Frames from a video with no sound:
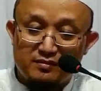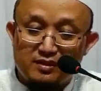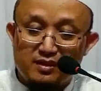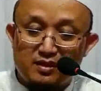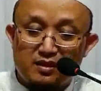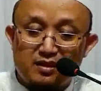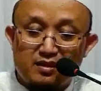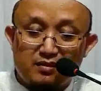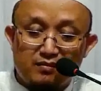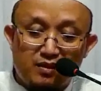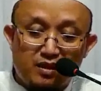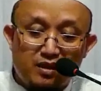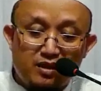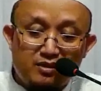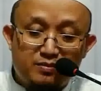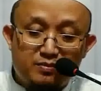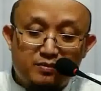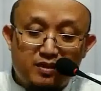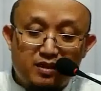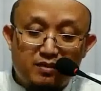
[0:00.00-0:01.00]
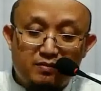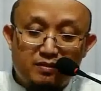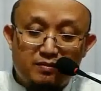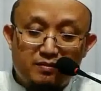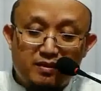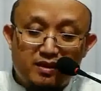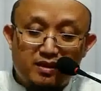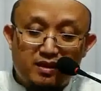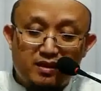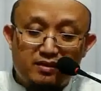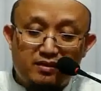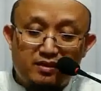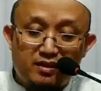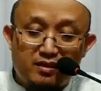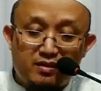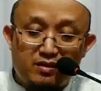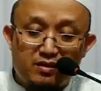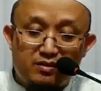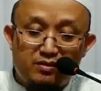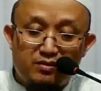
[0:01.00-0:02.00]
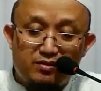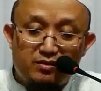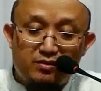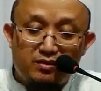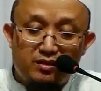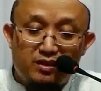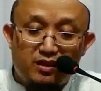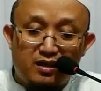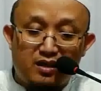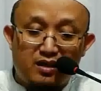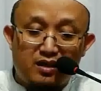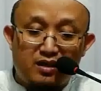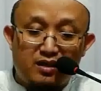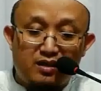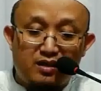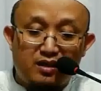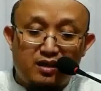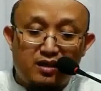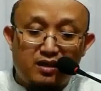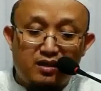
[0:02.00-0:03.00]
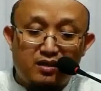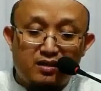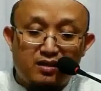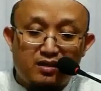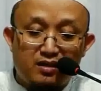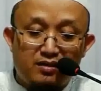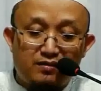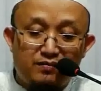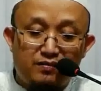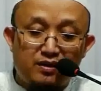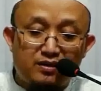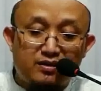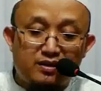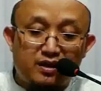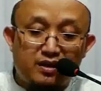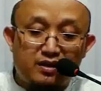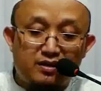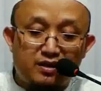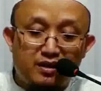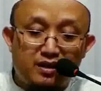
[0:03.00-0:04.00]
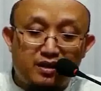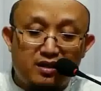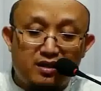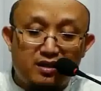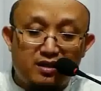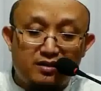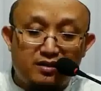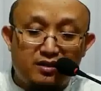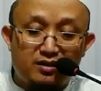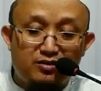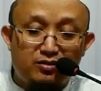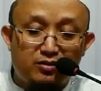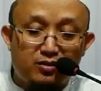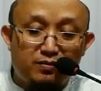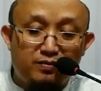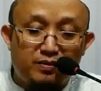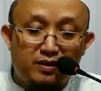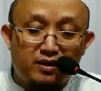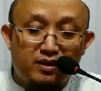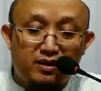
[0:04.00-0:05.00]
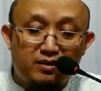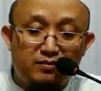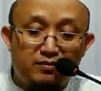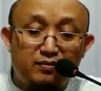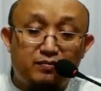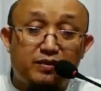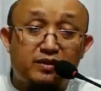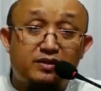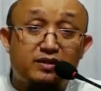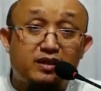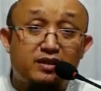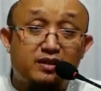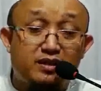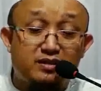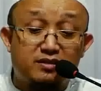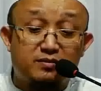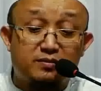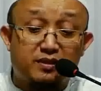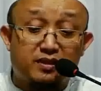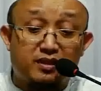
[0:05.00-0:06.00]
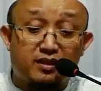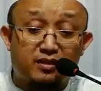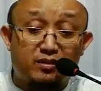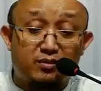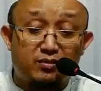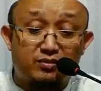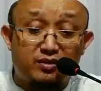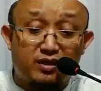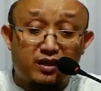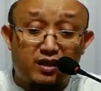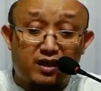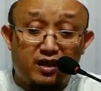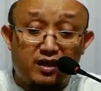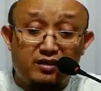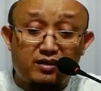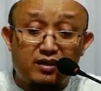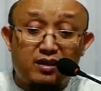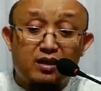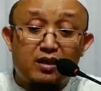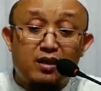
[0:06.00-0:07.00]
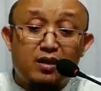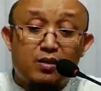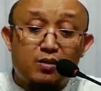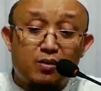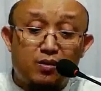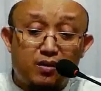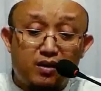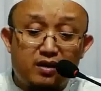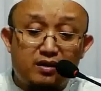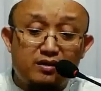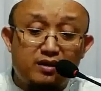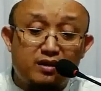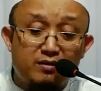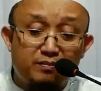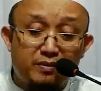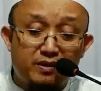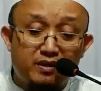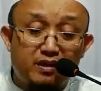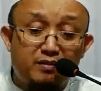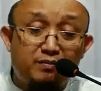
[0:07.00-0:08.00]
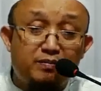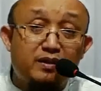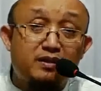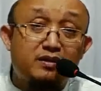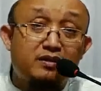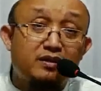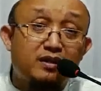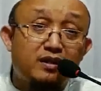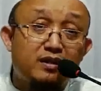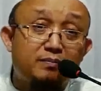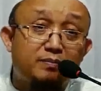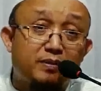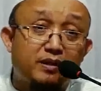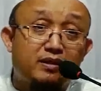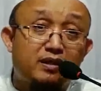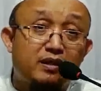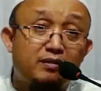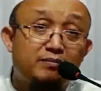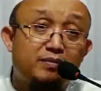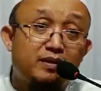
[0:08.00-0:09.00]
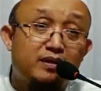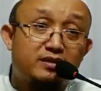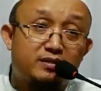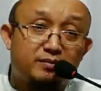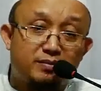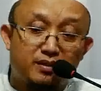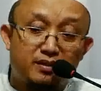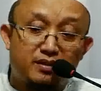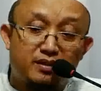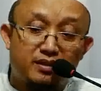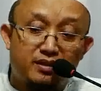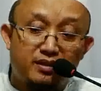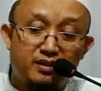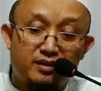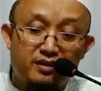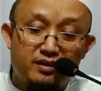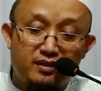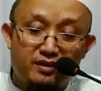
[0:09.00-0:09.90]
Wahas buka biman adara yuhu ilahada fasada dan cukup bagimu fasad dan sebagai kerusakan orang yang pendapatnya berdampak seperti ini.